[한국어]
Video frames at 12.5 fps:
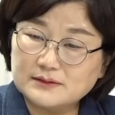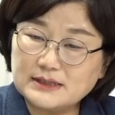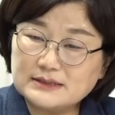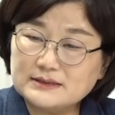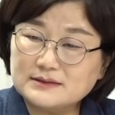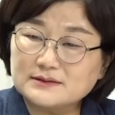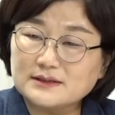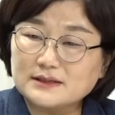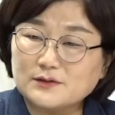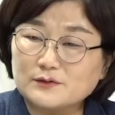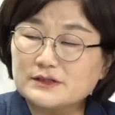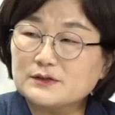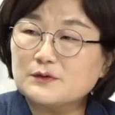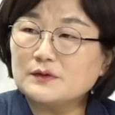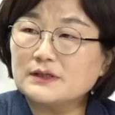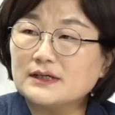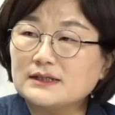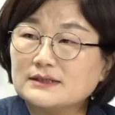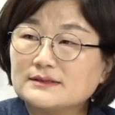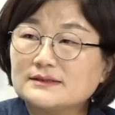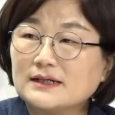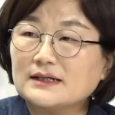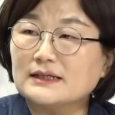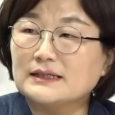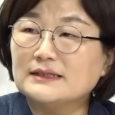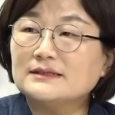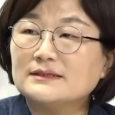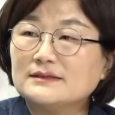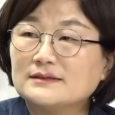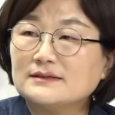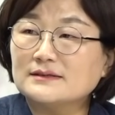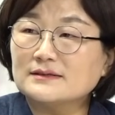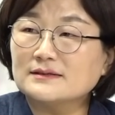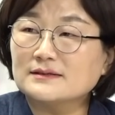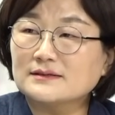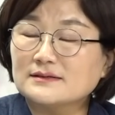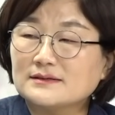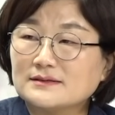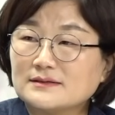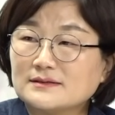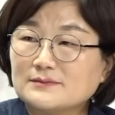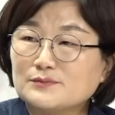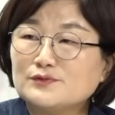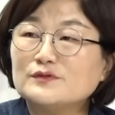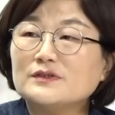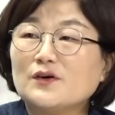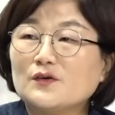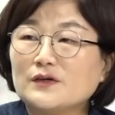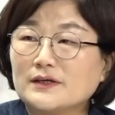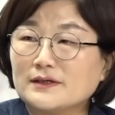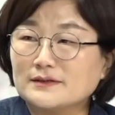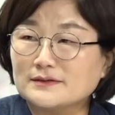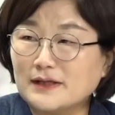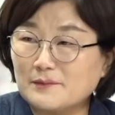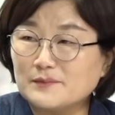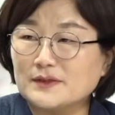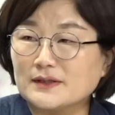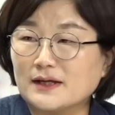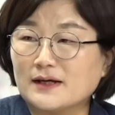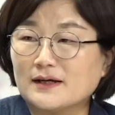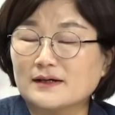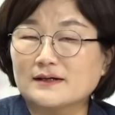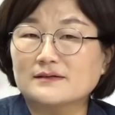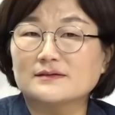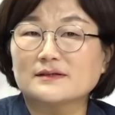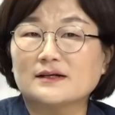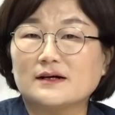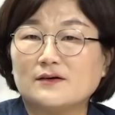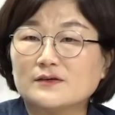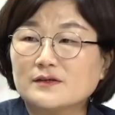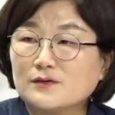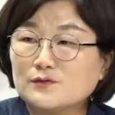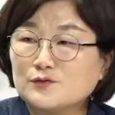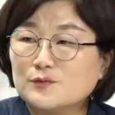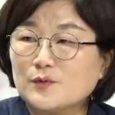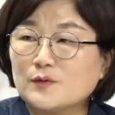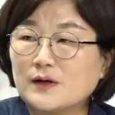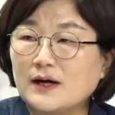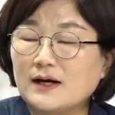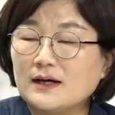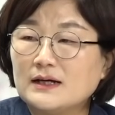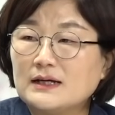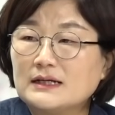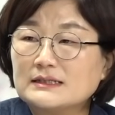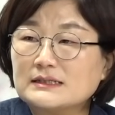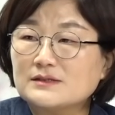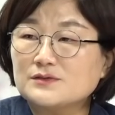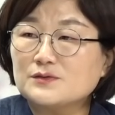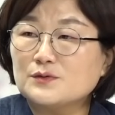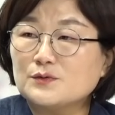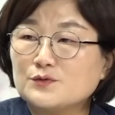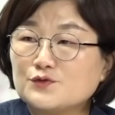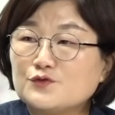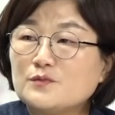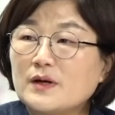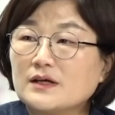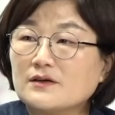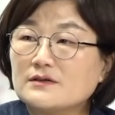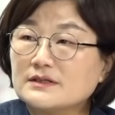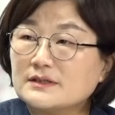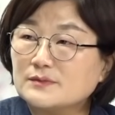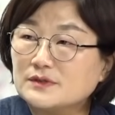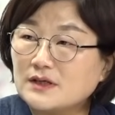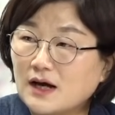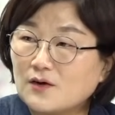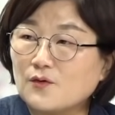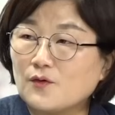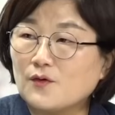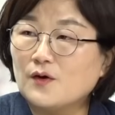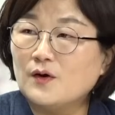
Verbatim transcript: 사실 근데 정치권에 늘상 있는 그 풍경이기는 합니다. 네. 그러니까 어떤 후보가 스스로 출마 결심을 하고